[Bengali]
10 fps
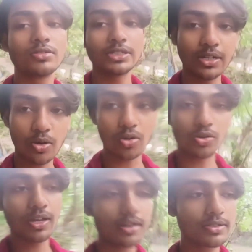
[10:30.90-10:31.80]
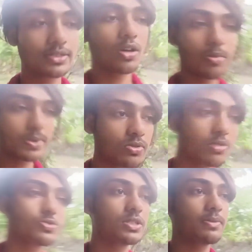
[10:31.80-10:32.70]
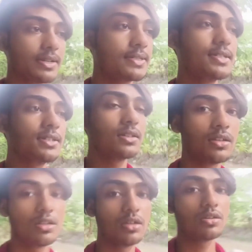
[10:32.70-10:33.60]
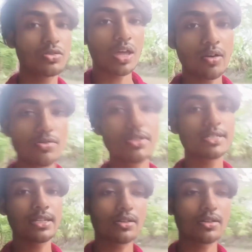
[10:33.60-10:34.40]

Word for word: সেটা হলো না সেটা হবেও না বুঝতে পেরেছি তো এখন চেষ্টা